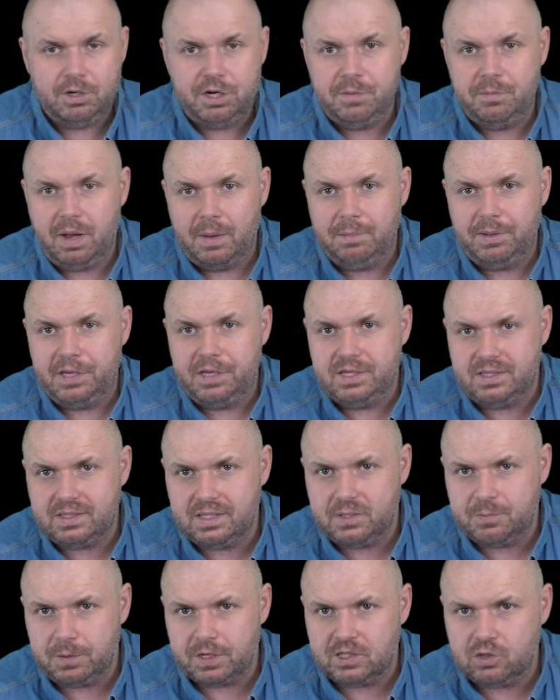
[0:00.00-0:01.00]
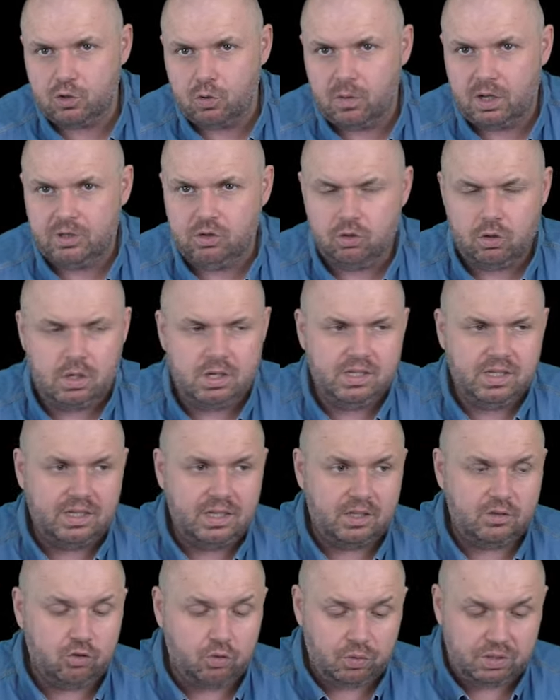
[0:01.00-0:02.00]
Либо перенести с простого Android на
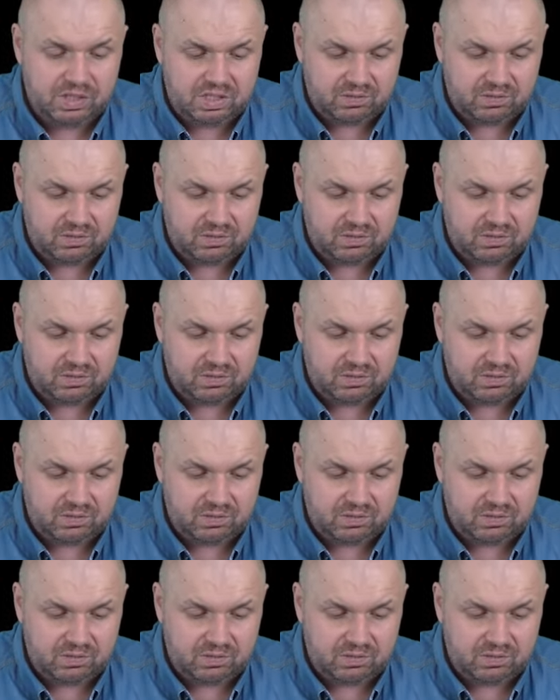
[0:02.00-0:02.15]
Android